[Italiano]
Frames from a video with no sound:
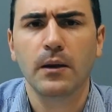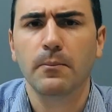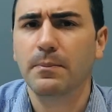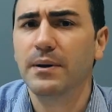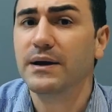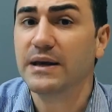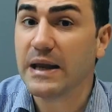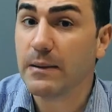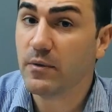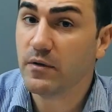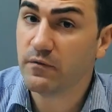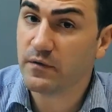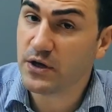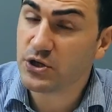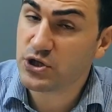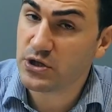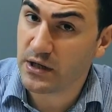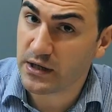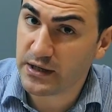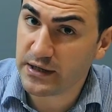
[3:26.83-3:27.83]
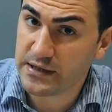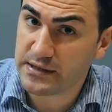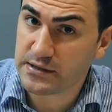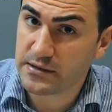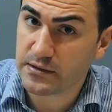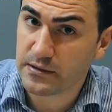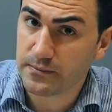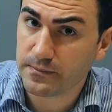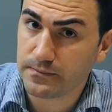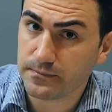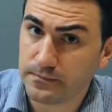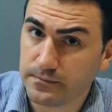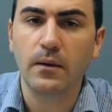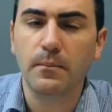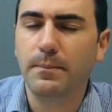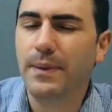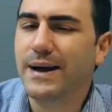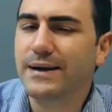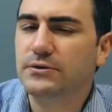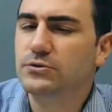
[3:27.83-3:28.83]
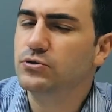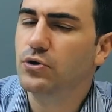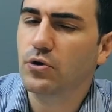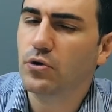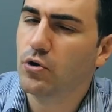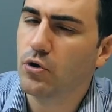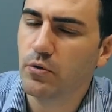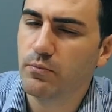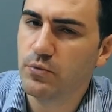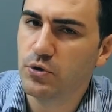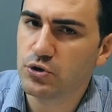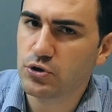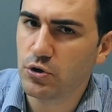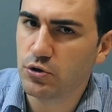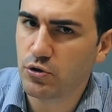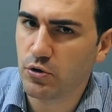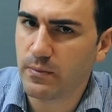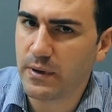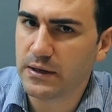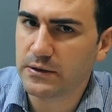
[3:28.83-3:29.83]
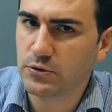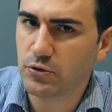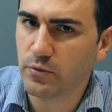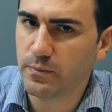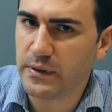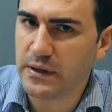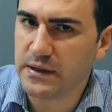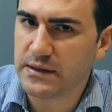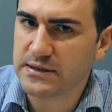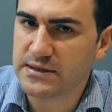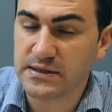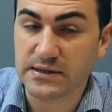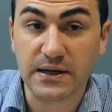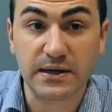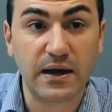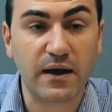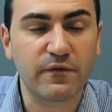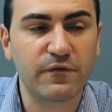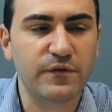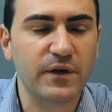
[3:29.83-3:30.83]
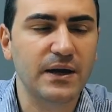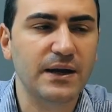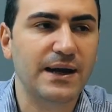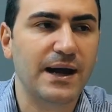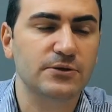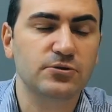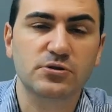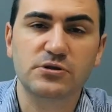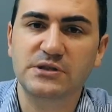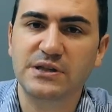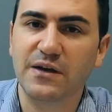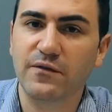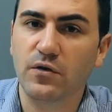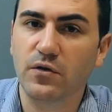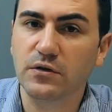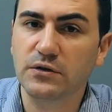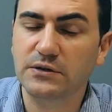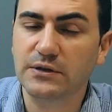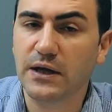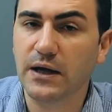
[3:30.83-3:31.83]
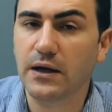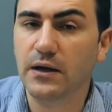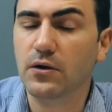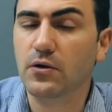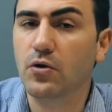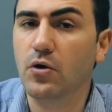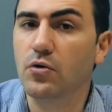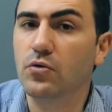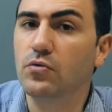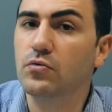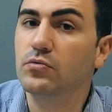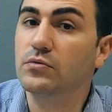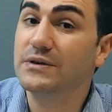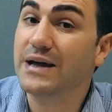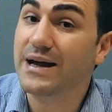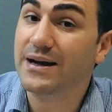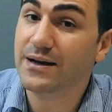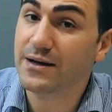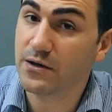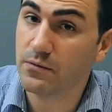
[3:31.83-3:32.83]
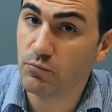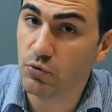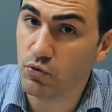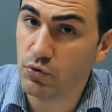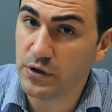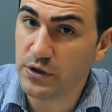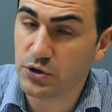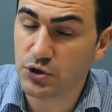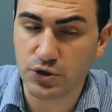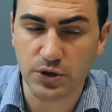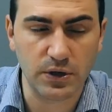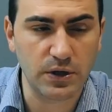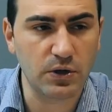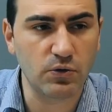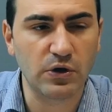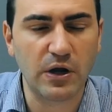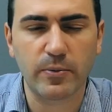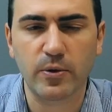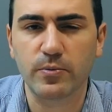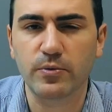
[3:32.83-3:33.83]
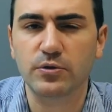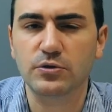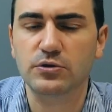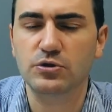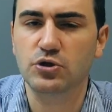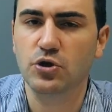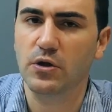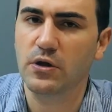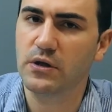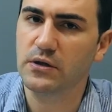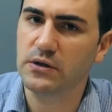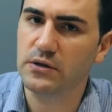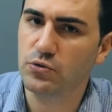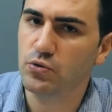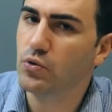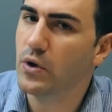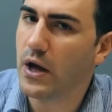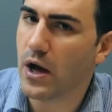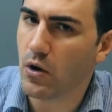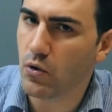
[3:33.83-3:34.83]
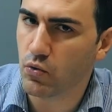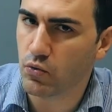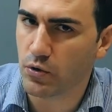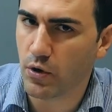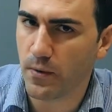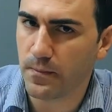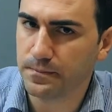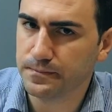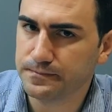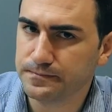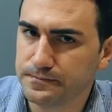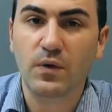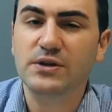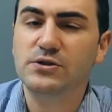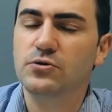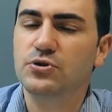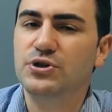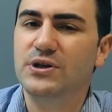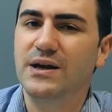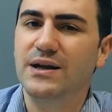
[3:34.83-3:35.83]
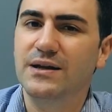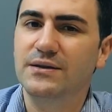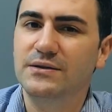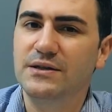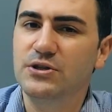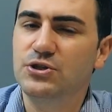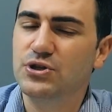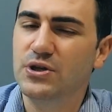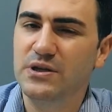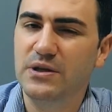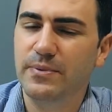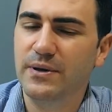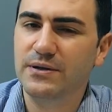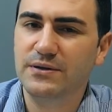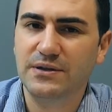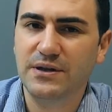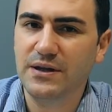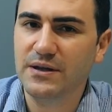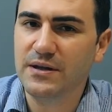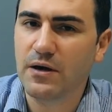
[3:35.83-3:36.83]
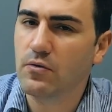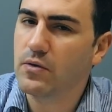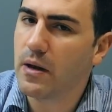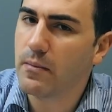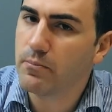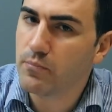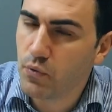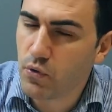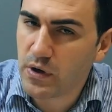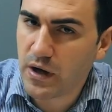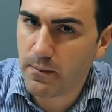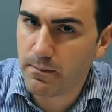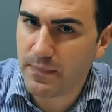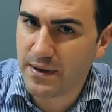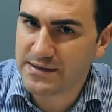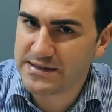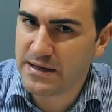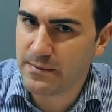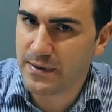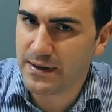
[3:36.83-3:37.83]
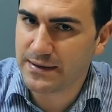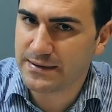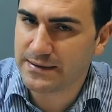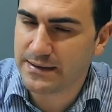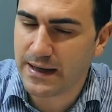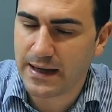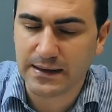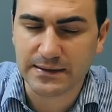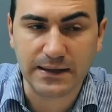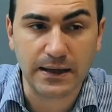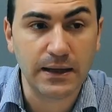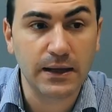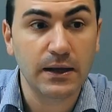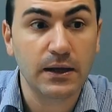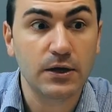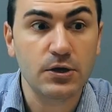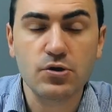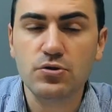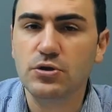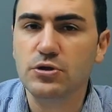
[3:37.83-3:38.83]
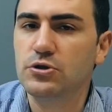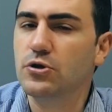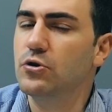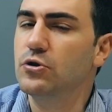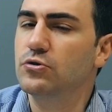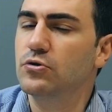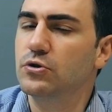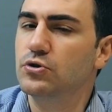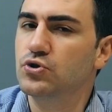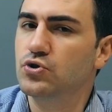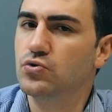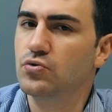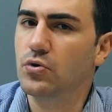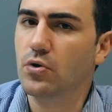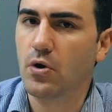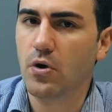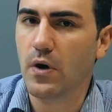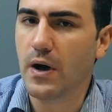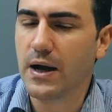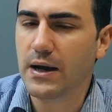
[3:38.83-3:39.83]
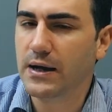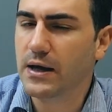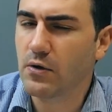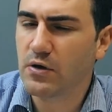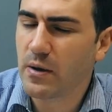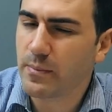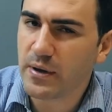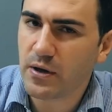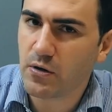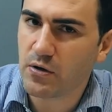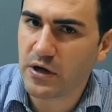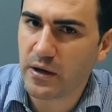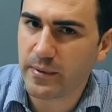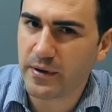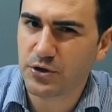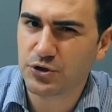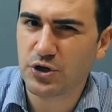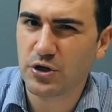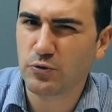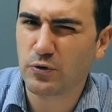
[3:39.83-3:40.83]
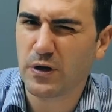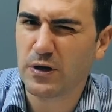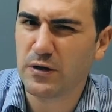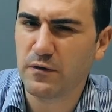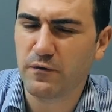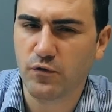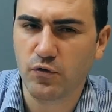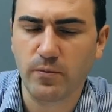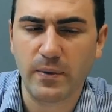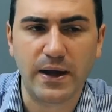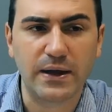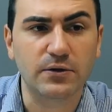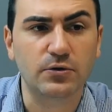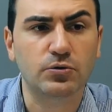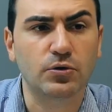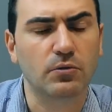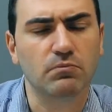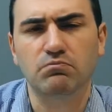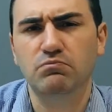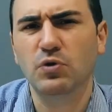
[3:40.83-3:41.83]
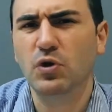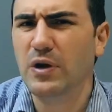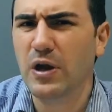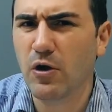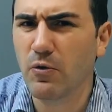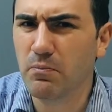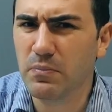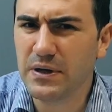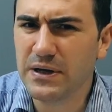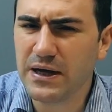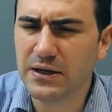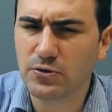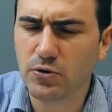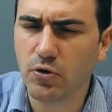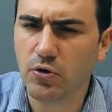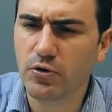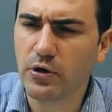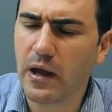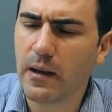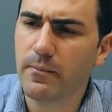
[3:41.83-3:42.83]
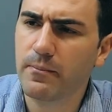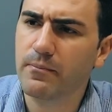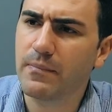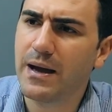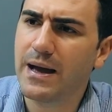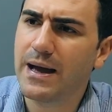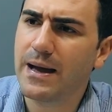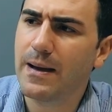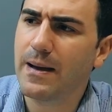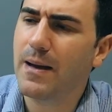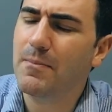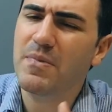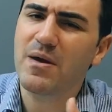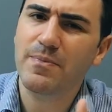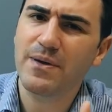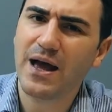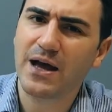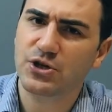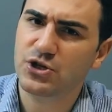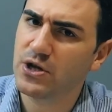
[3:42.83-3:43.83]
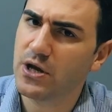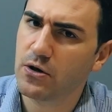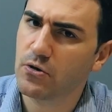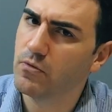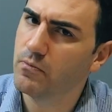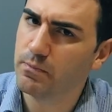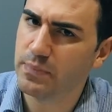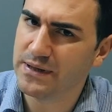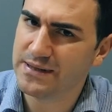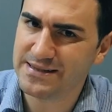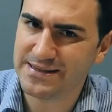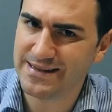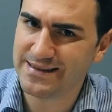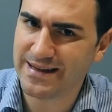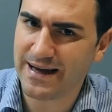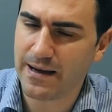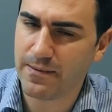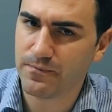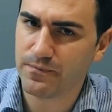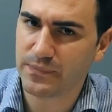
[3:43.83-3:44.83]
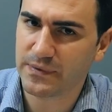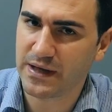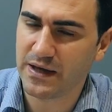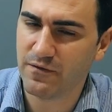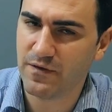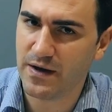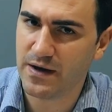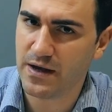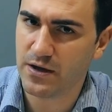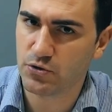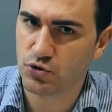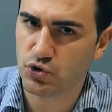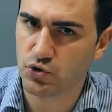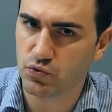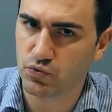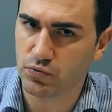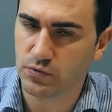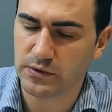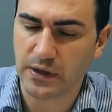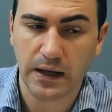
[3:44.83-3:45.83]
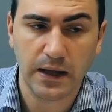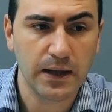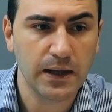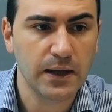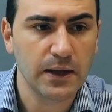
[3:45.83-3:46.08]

Parliamo invece del grist. Parto col mio solito malto pilsner, affiancato stavolta con un dark munich in una proporzione di 2 a 1. Questo ci garantisce di partire da una buona base maltata. Io di solito aggiungo anche una piccola percentuale di frumento, non è obbligatoria, ma a me piace la complessità che viene aggiunta.